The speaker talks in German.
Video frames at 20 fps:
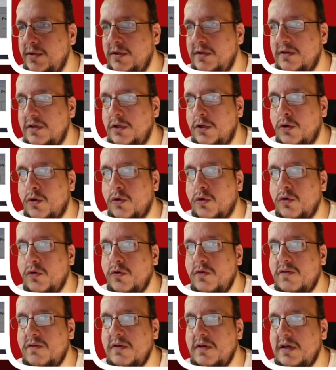ich die
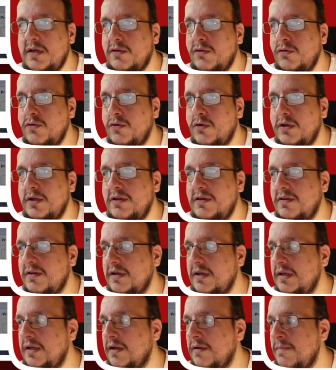Größe natürlich
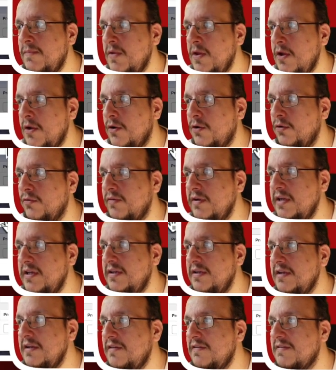drin. Und wenn ich
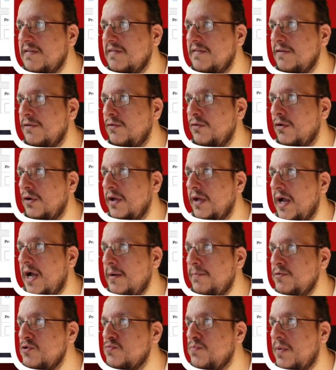jetzt das natürlich
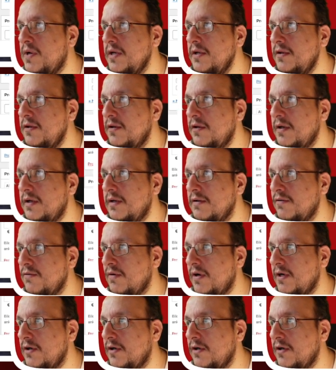abspeichere, also